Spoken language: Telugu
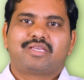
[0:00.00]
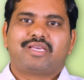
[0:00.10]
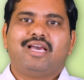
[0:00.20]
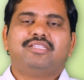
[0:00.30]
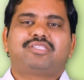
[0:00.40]

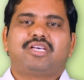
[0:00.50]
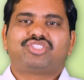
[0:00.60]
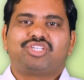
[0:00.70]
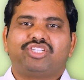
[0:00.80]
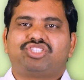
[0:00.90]
క్యాన్సర్
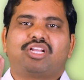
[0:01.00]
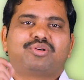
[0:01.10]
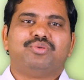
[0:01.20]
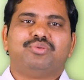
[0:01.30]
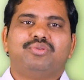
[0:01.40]

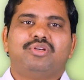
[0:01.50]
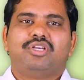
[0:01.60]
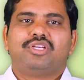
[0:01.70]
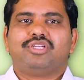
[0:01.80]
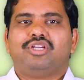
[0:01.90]
చికిత్సలకు
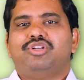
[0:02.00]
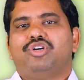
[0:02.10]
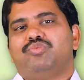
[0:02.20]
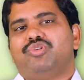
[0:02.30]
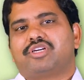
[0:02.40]
ఎన్నో
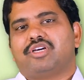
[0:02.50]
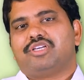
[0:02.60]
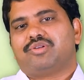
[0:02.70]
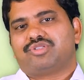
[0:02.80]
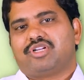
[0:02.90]
మూలికలు
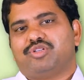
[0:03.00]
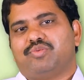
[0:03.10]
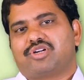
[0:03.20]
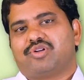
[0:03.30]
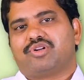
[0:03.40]
ఈ రోజున
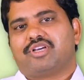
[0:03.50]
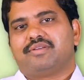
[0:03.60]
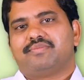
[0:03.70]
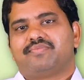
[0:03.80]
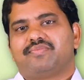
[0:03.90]
అందుబాటులో ఉన్నాయి
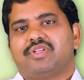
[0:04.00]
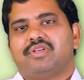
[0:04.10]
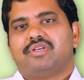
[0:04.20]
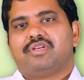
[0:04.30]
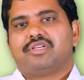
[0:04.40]

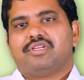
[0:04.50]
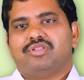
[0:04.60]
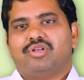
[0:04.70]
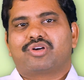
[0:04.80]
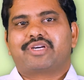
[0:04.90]

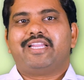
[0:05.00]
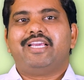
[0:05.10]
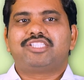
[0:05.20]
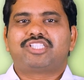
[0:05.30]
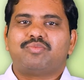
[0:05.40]
ఇందులో
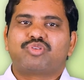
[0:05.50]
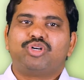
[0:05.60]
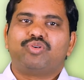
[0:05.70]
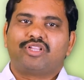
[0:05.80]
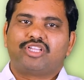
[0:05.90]
కనీసం
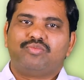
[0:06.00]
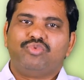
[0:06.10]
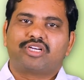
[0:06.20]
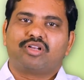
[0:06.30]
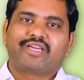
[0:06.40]
రెండు వందల
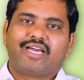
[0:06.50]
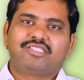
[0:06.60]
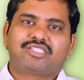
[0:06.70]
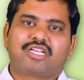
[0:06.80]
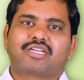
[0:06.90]
మూలికలు
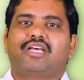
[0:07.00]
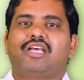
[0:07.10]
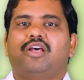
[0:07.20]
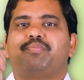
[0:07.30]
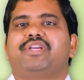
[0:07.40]
క్యాన్సర్
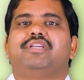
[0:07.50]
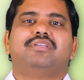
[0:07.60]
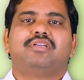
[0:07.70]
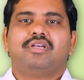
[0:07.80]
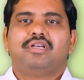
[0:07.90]
కణాలపై
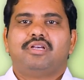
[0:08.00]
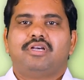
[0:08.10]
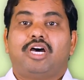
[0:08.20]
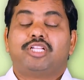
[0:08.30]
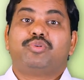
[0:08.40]

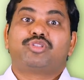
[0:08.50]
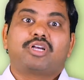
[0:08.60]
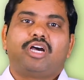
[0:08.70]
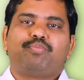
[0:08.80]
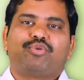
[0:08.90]

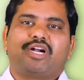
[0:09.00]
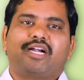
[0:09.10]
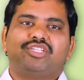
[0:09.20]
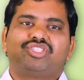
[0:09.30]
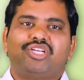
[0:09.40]
అద్భుతంగా
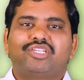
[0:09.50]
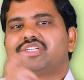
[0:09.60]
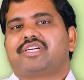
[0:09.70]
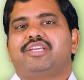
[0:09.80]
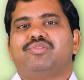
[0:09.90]
పోరాడే శక్తి
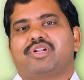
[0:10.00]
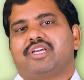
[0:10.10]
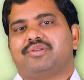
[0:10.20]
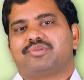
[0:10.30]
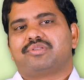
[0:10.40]
కలిగి
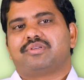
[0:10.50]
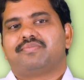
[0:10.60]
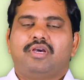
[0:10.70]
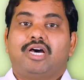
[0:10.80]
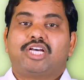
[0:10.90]
ఉన్నాయి ఈ రోజున
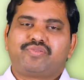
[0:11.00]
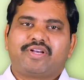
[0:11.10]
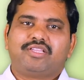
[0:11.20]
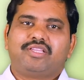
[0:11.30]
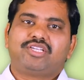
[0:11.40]

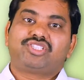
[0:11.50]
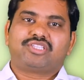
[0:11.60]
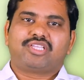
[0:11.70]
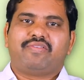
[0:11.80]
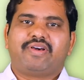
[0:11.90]
అశ్వగంధ
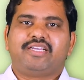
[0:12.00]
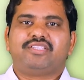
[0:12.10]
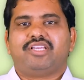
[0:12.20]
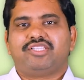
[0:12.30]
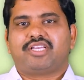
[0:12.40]
శతావరి
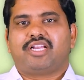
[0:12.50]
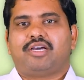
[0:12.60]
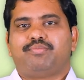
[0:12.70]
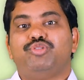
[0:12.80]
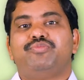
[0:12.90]
ధిరిసెన
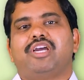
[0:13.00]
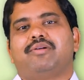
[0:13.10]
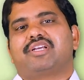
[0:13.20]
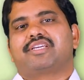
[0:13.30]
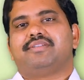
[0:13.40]
భూమి
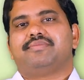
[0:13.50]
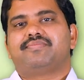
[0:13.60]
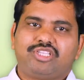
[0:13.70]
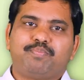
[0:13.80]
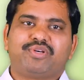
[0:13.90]
ఆమ్లకి
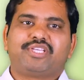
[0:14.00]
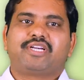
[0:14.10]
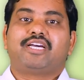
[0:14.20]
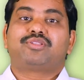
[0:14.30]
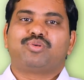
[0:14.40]

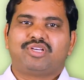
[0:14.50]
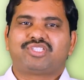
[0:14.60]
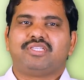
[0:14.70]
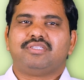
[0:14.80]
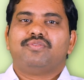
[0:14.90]
తిప్పతేగ
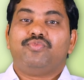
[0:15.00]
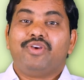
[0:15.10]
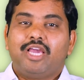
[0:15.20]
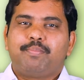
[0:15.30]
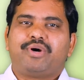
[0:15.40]
తులసి
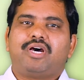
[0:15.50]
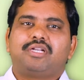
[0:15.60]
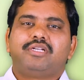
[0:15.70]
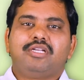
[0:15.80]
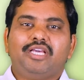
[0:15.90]
వేప
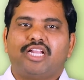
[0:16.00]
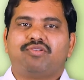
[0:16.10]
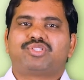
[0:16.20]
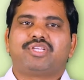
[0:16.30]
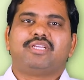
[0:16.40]
నేల
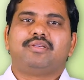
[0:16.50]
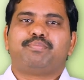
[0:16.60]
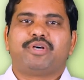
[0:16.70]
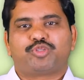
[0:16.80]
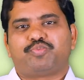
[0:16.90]
ఉసిరి
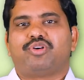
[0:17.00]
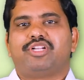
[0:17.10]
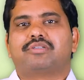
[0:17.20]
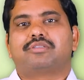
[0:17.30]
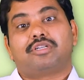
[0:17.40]

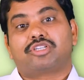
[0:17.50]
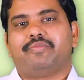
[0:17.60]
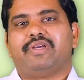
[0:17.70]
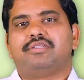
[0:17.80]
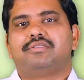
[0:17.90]
పసుపులోని
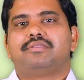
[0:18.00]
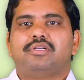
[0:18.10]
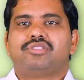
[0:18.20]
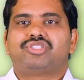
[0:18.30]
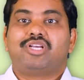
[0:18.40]
కుర్కుమిన్
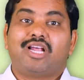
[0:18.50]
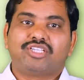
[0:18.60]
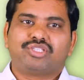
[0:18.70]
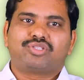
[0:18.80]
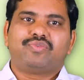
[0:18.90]

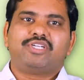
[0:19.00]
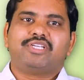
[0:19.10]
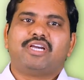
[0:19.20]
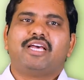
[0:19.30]
శిలాజిత్తు వంటి